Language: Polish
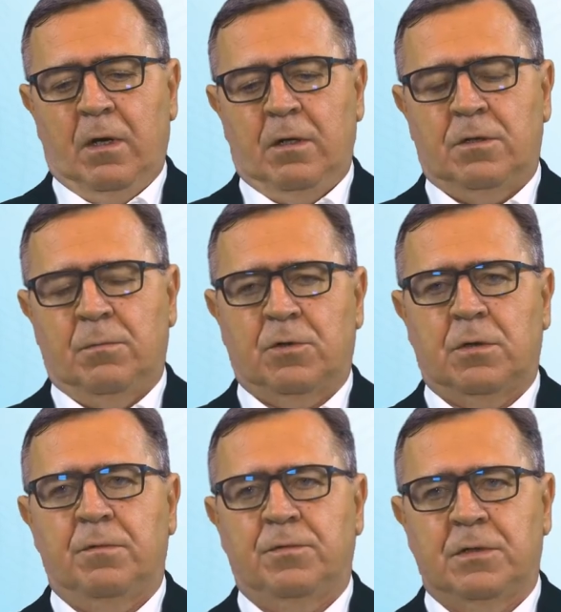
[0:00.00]
i że
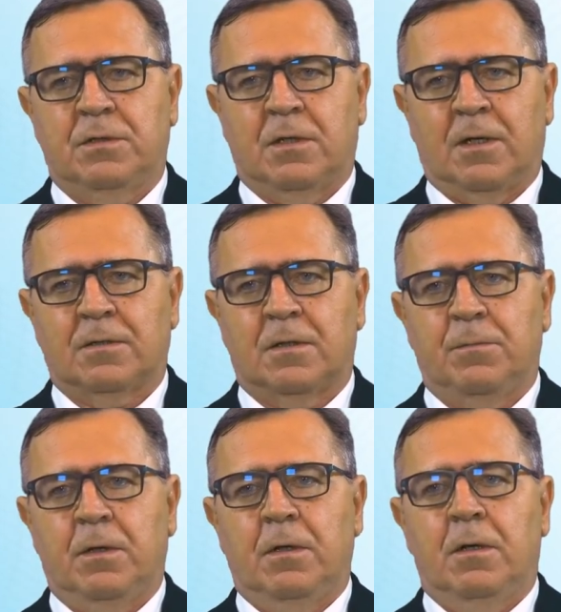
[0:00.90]
możemy wszyscy
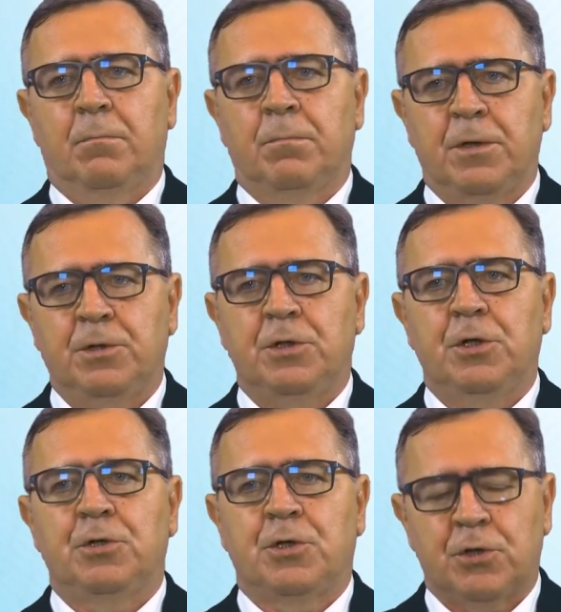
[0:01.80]
razem być,
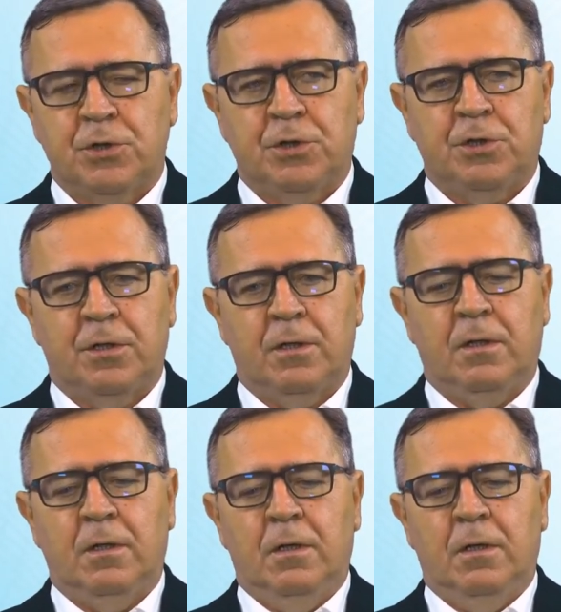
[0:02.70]
cieszyć się,